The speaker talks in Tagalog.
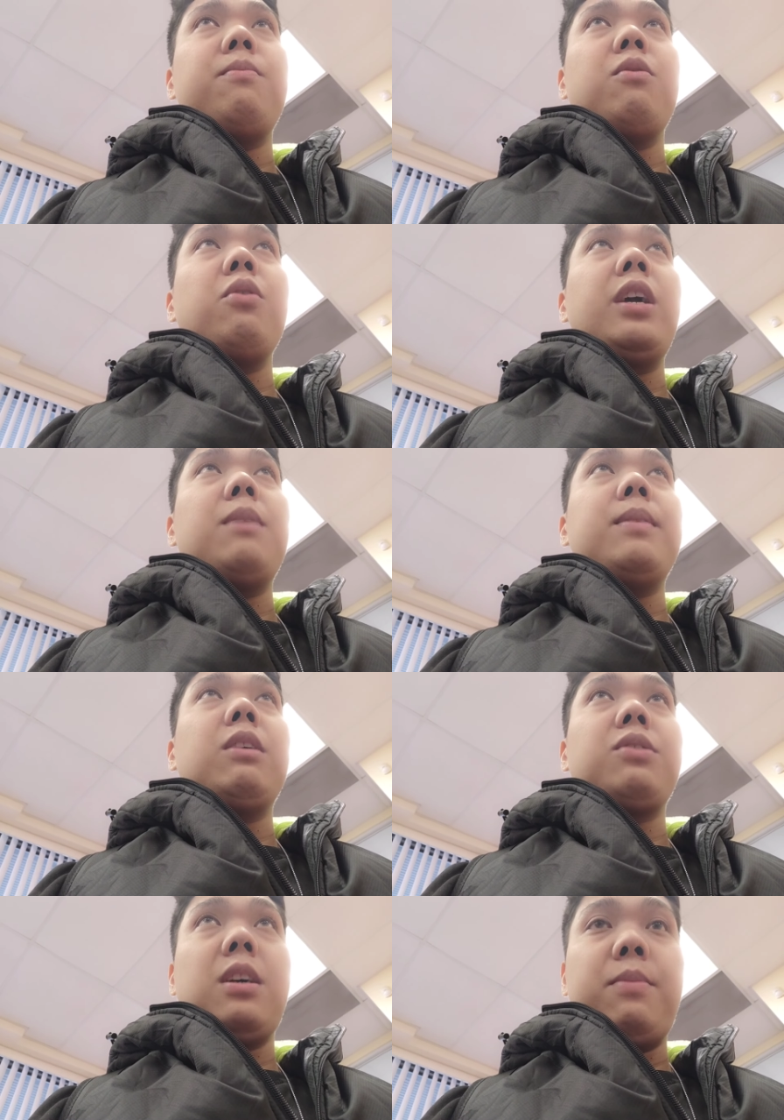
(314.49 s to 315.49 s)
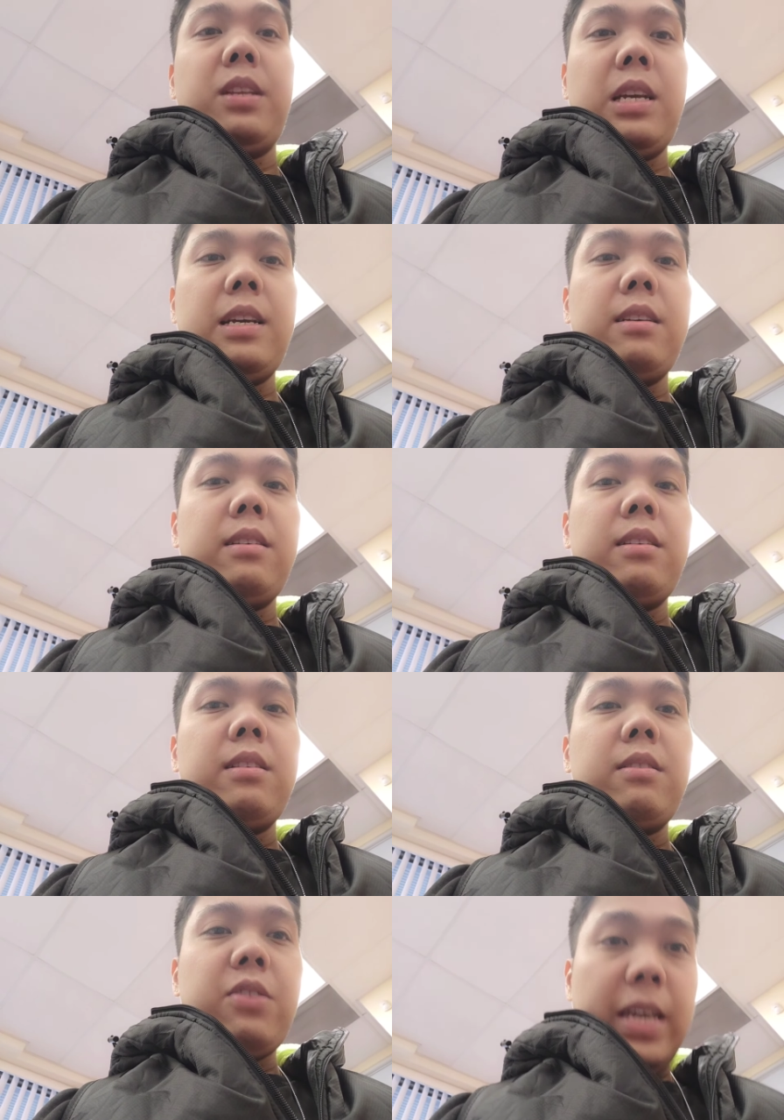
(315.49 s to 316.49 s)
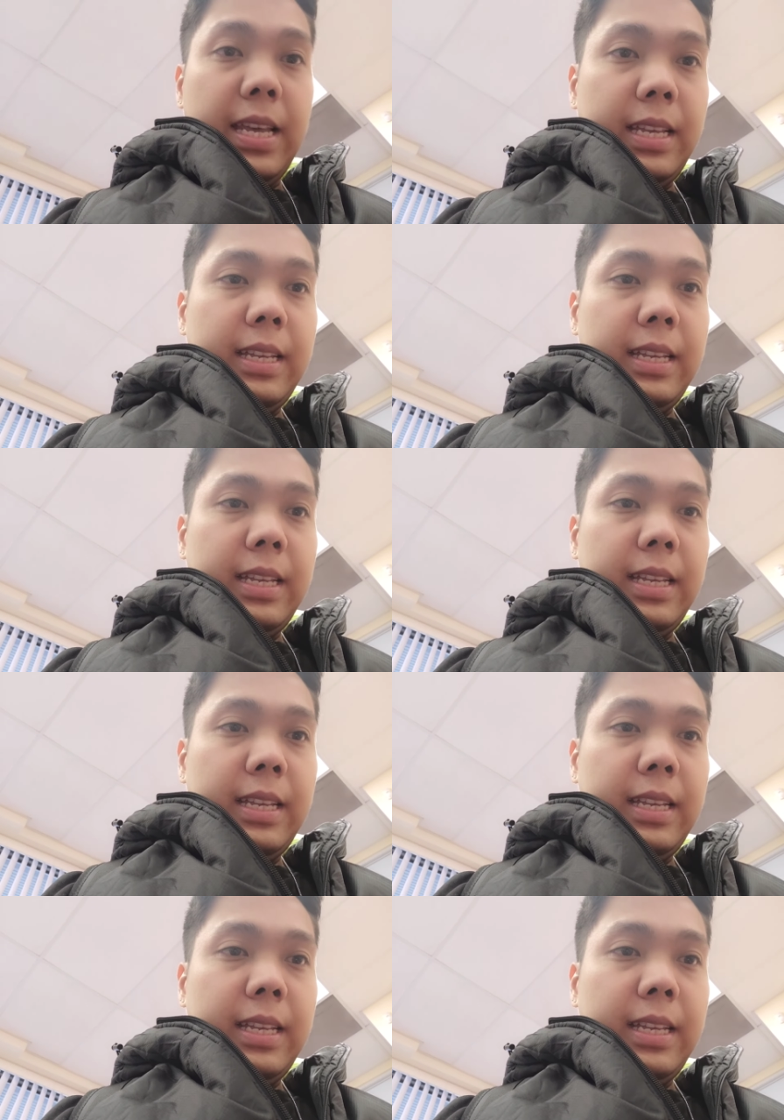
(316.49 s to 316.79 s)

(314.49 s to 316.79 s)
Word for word: Okay naman daw sabi niya. Okay?